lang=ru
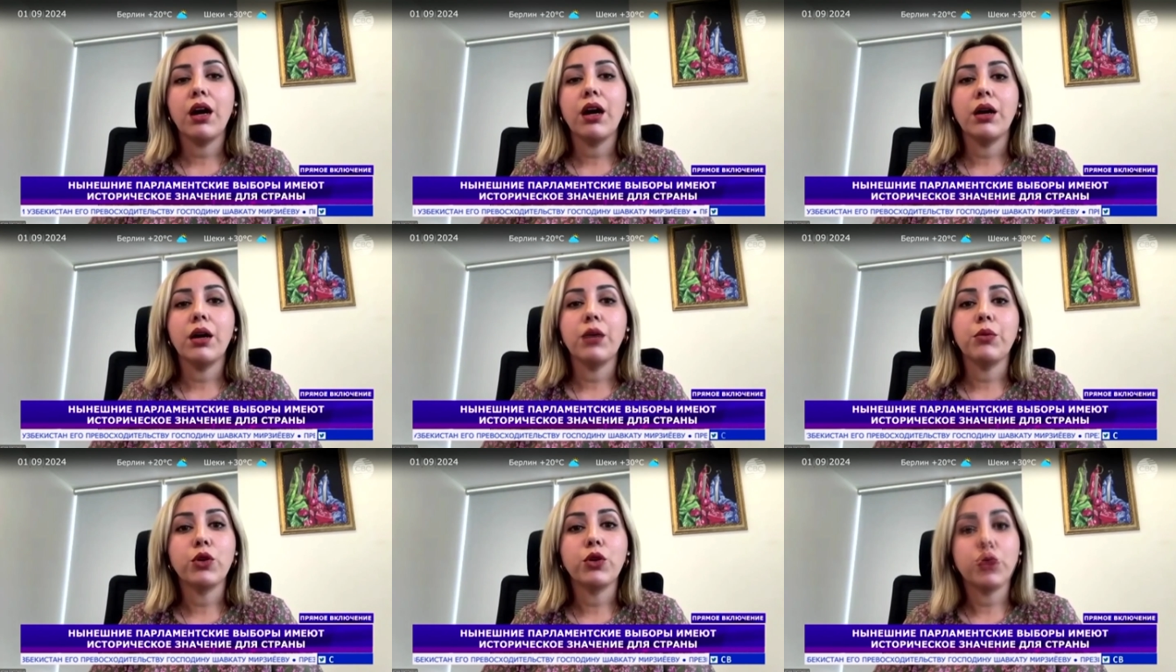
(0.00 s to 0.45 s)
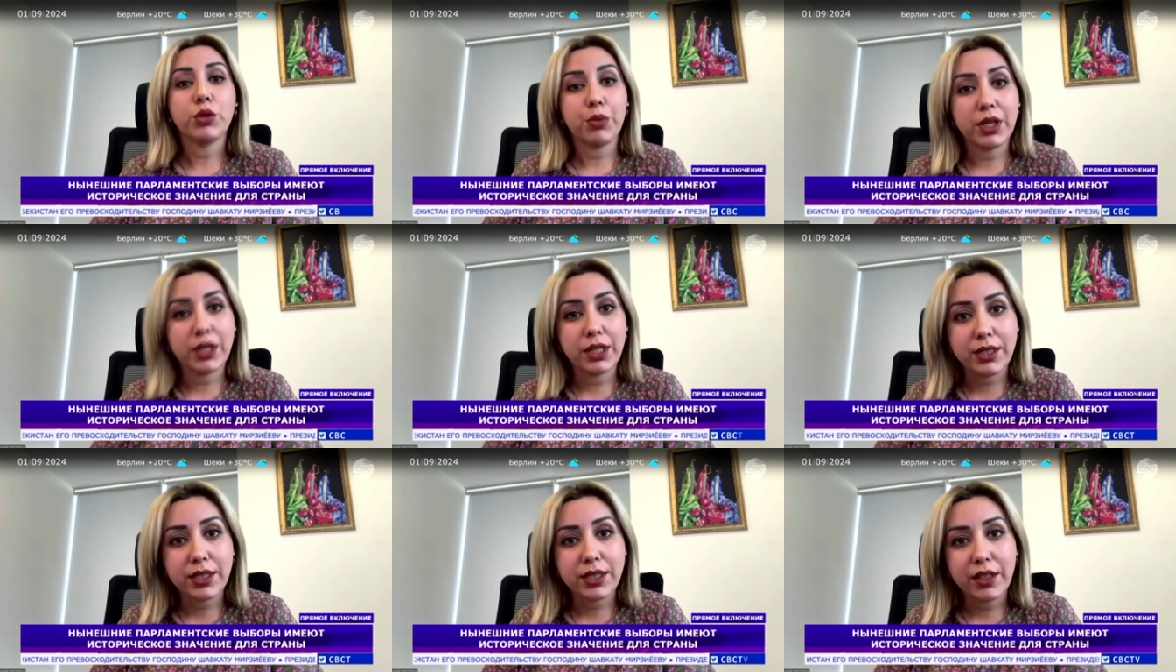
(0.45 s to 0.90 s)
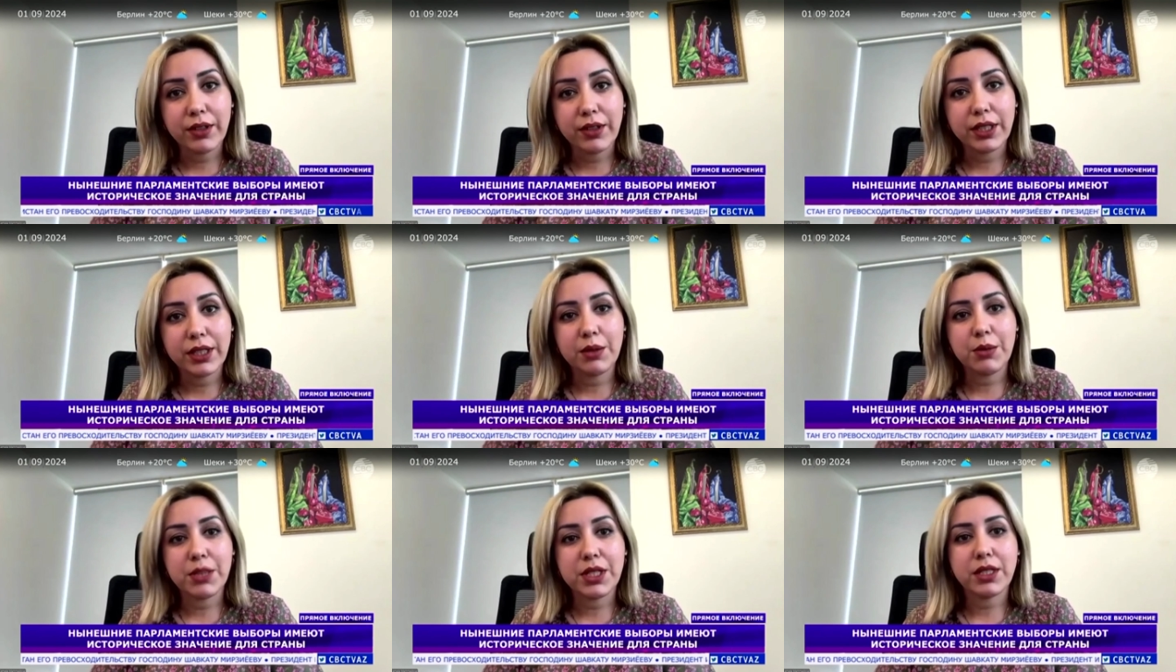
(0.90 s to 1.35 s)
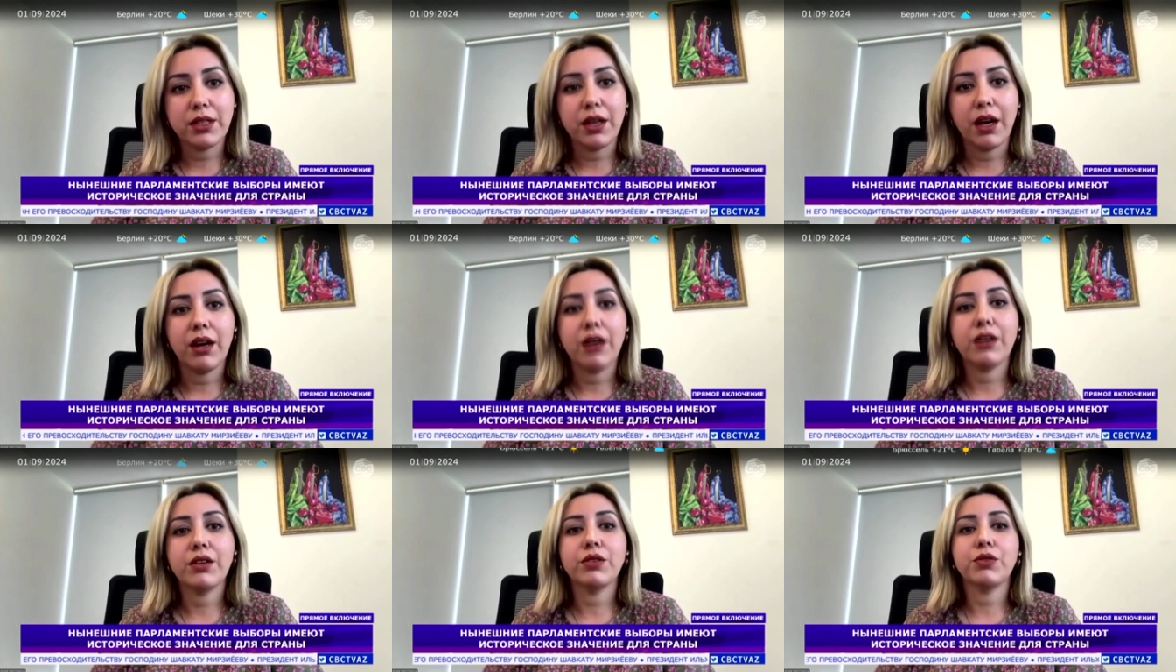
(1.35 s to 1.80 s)
а, могут проголосовать на
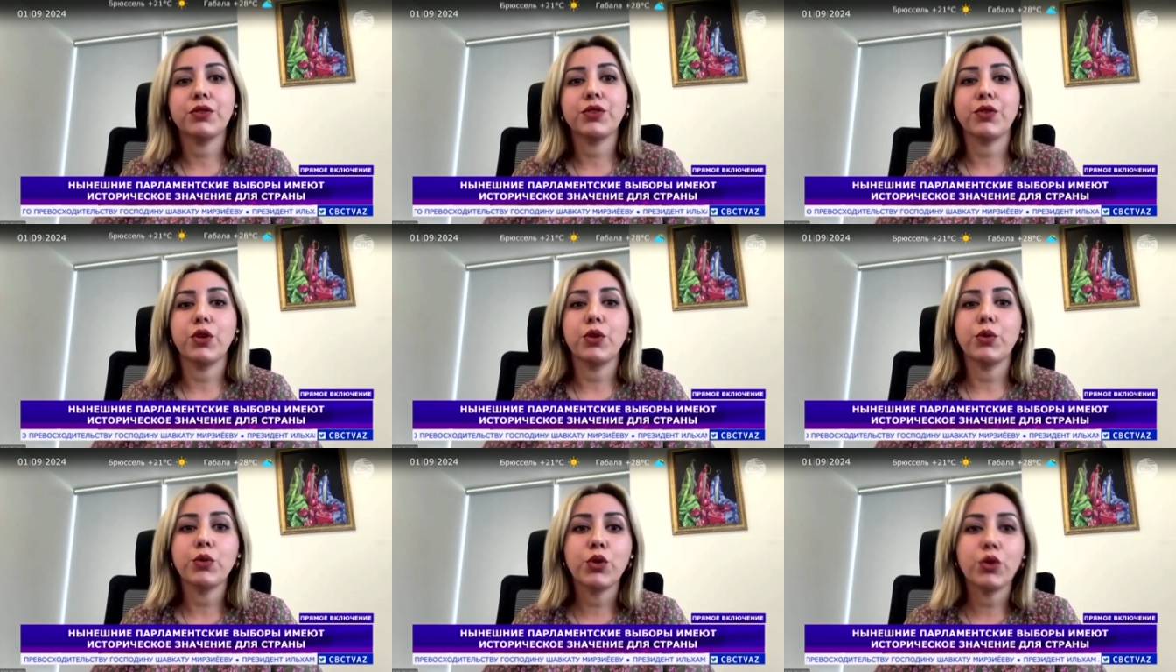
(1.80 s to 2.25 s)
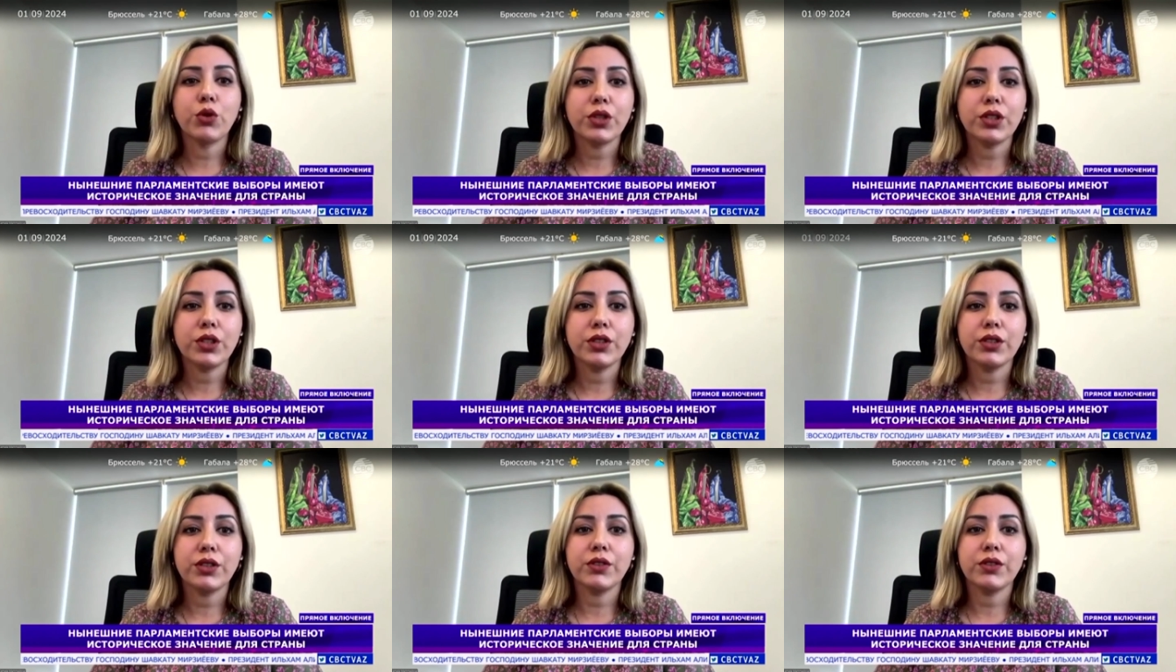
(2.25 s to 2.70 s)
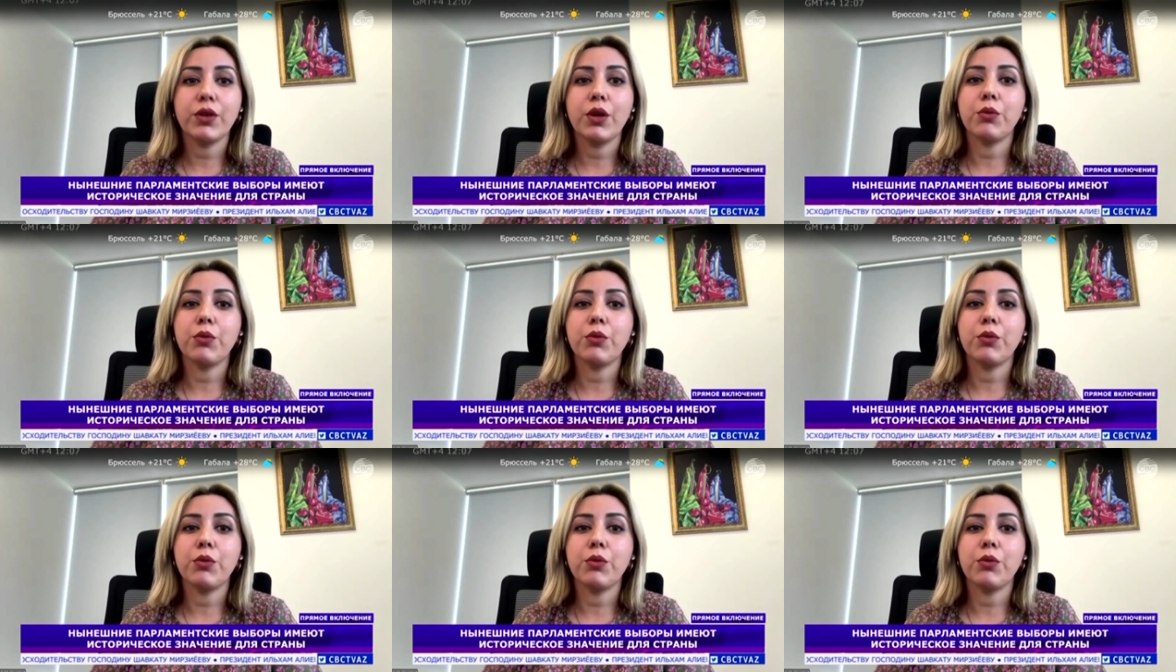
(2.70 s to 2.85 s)
местах в своем городе,